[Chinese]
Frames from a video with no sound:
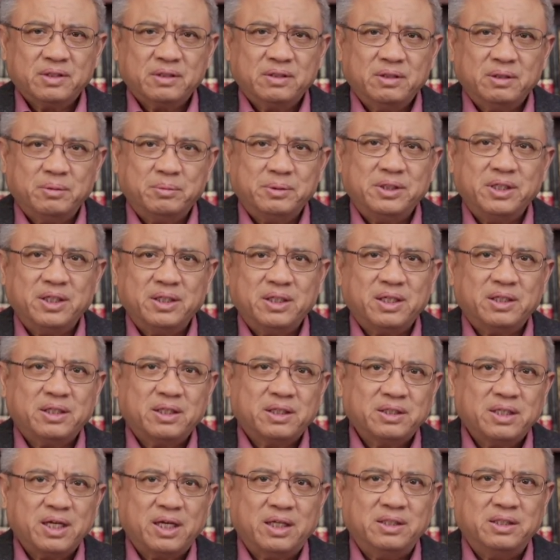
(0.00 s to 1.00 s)
那么现在呢，
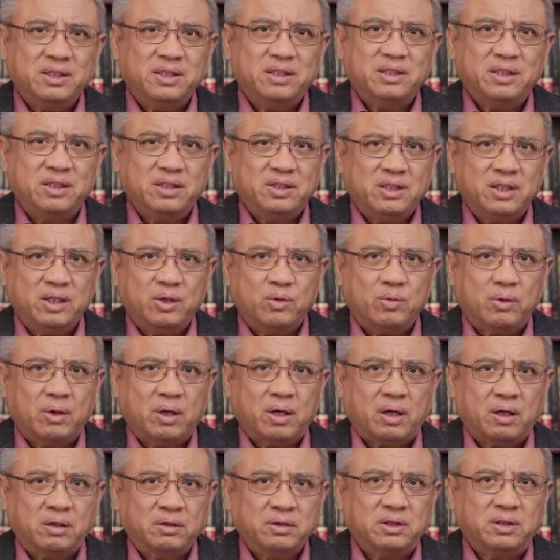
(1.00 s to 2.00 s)
蔡奇已经接过了
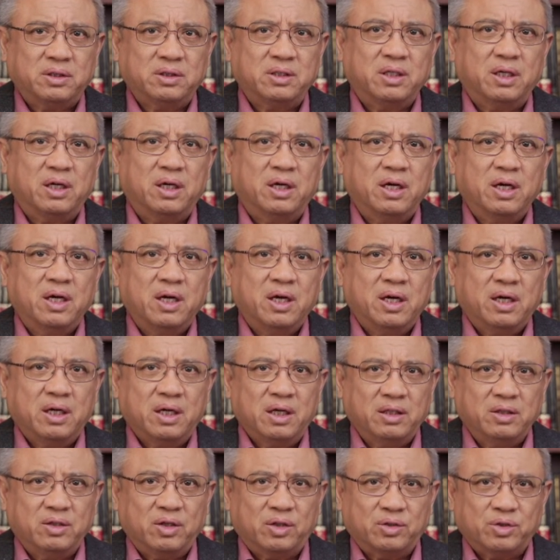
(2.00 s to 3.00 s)
好几个
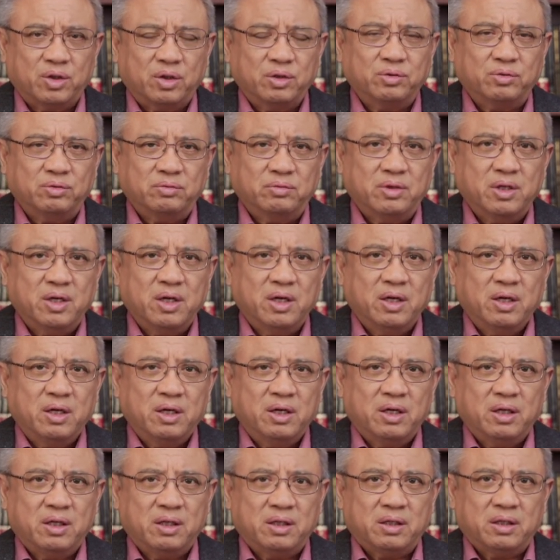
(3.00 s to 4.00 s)
领导小组，
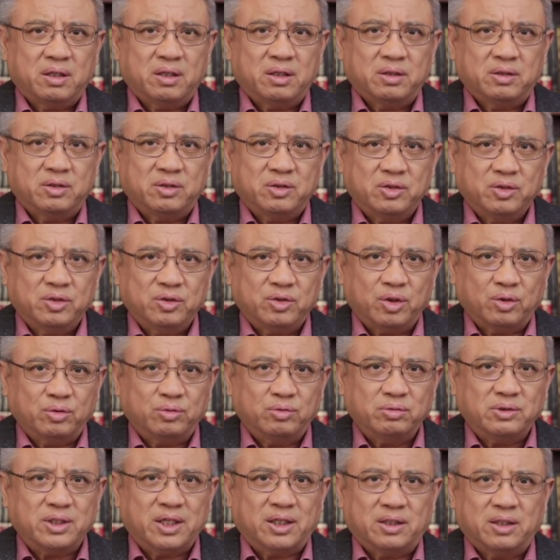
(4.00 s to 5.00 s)
小
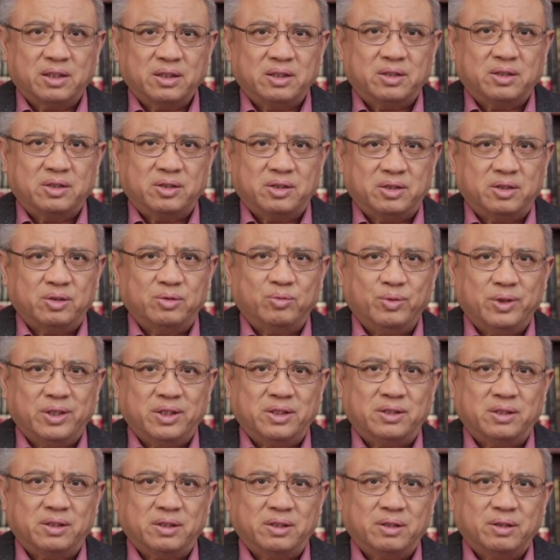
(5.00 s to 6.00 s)
组长的位
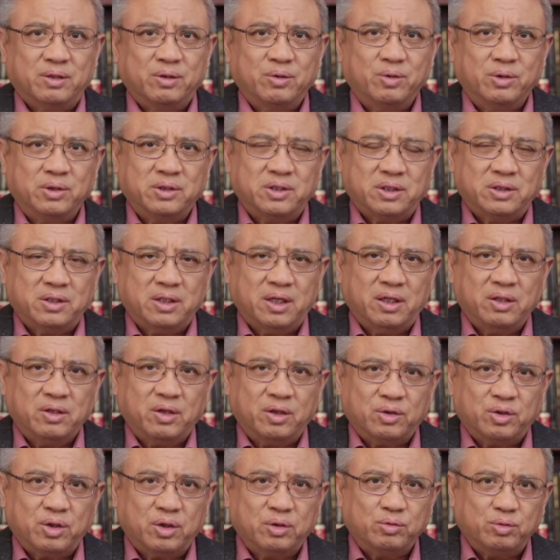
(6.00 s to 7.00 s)
置，或者是领
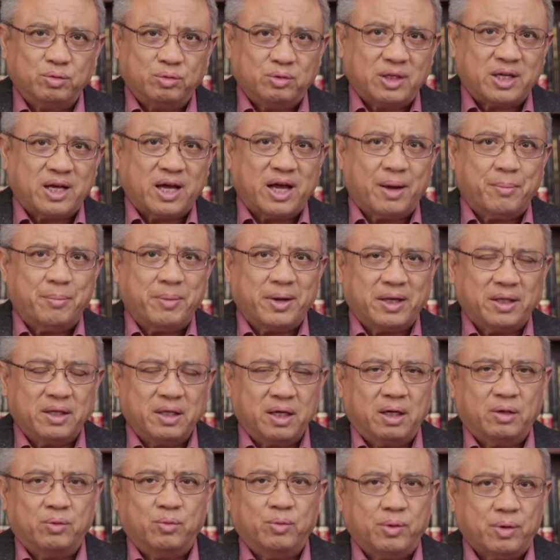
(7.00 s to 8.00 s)
导小组改名
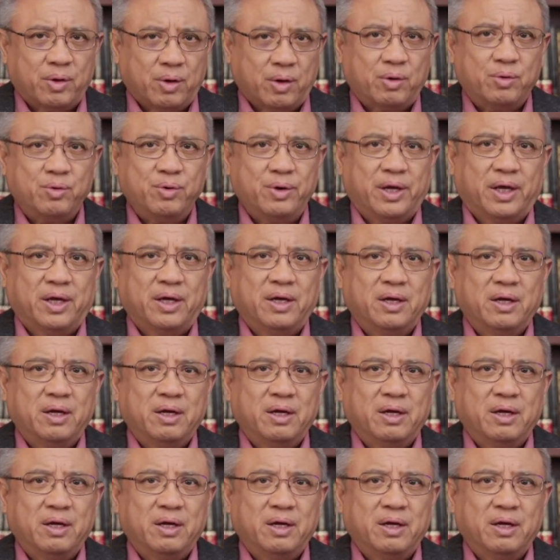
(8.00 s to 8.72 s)
的委员会，